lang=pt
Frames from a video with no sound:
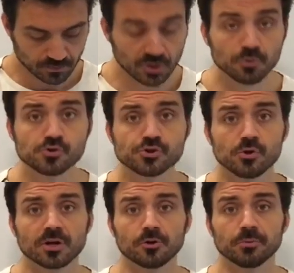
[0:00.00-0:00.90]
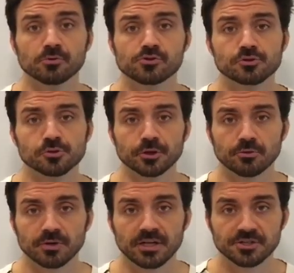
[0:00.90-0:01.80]
E o Shloka número
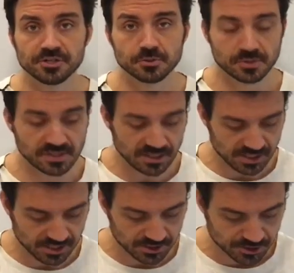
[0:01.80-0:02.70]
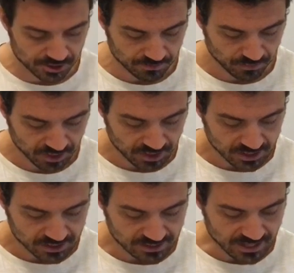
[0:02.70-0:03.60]
18, ele diz o seguinte:
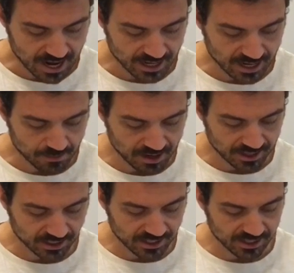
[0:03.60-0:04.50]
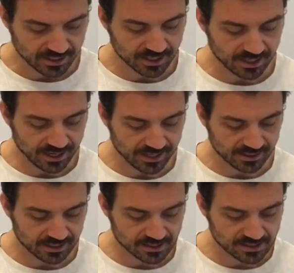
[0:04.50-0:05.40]
Snana mardita
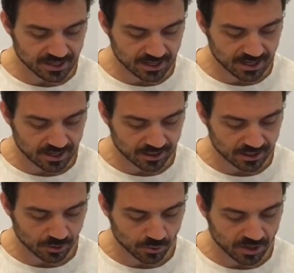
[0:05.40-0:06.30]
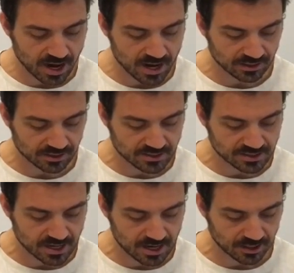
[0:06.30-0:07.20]
netrasya karna rogati
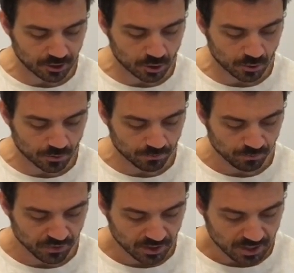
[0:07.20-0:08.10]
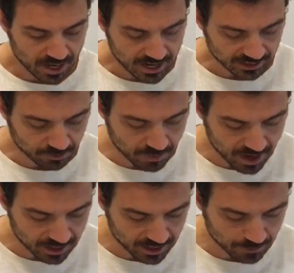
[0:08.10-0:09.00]
sarisho
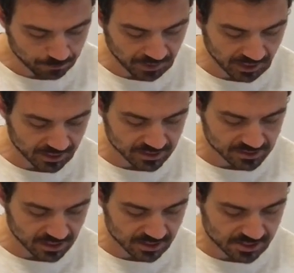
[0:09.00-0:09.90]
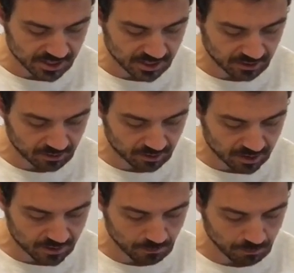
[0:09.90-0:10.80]
admana pina
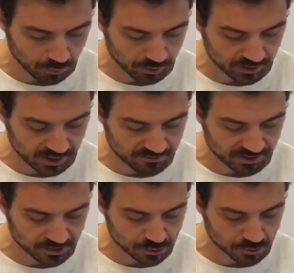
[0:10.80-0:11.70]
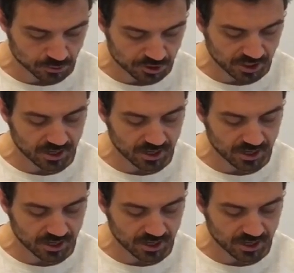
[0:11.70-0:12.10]
sajirna bhukta vatsu